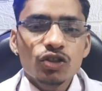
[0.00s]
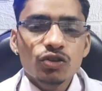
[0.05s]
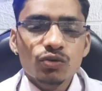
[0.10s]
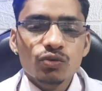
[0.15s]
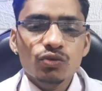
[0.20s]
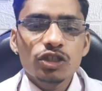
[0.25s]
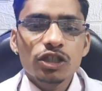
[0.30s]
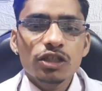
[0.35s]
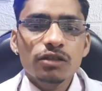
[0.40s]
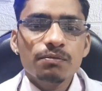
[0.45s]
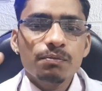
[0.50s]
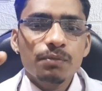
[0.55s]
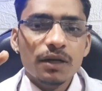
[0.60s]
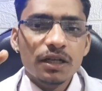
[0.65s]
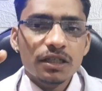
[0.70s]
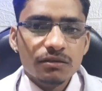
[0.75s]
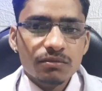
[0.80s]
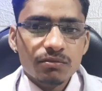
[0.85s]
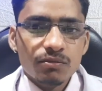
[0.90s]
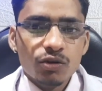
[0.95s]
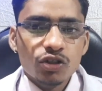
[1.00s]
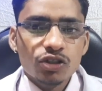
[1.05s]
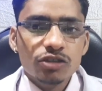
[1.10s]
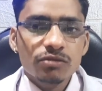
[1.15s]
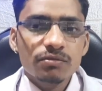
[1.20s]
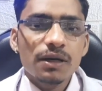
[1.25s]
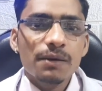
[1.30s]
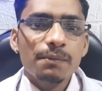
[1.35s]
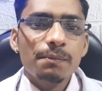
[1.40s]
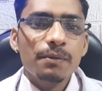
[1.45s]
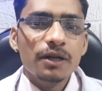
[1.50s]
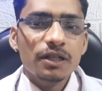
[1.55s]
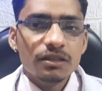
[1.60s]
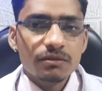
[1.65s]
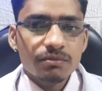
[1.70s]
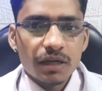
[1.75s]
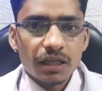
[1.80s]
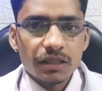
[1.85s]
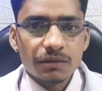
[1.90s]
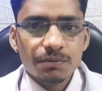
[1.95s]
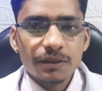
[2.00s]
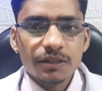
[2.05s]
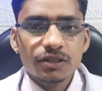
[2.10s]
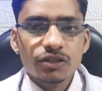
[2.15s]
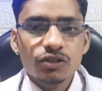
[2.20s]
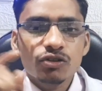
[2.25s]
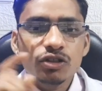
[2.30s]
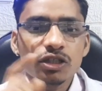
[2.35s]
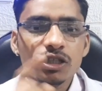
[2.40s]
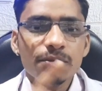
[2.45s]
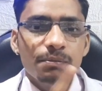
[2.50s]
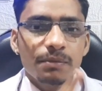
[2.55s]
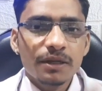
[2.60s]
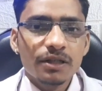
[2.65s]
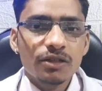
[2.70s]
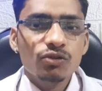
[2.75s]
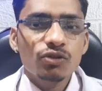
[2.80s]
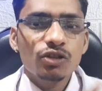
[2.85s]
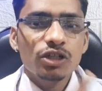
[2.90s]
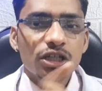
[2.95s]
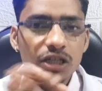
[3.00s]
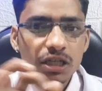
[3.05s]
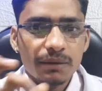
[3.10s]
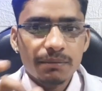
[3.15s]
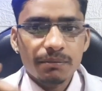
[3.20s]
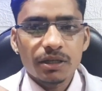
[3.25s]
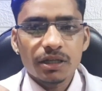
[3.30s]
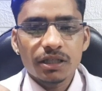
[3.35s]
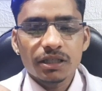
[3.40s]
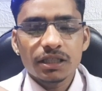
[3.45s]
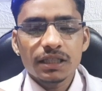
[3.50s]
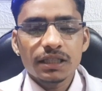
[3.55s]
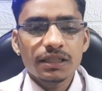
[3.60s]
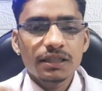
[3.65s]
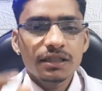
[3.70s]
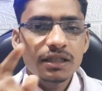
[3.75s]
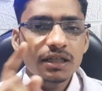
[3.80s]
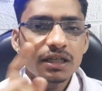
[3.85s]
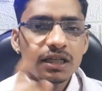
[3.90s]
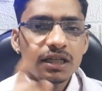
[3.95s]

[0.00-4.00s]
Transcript: सूजन प्लस मोच में प्लस मांसपेशियों के पेन को ये कम करता है